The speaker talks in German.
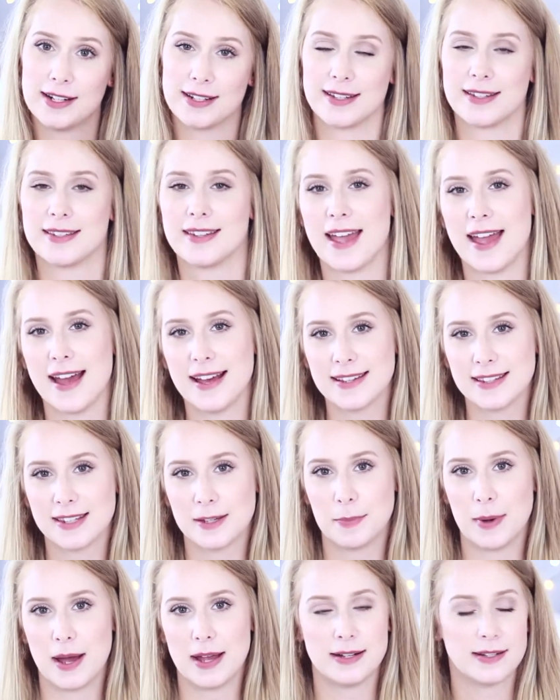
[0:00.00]
Das ist der
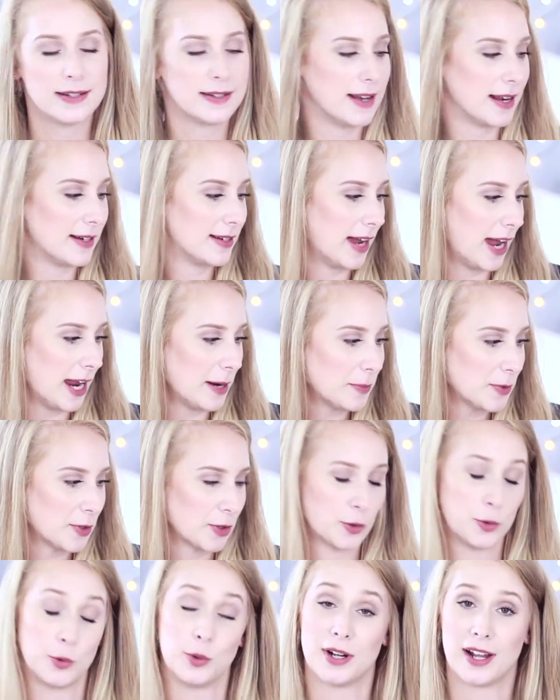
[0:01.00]
erste Band der Time
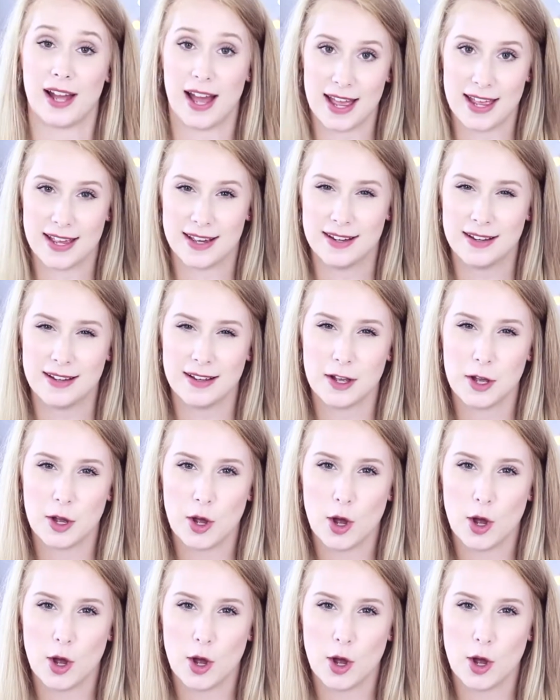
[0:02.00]
School Reihe.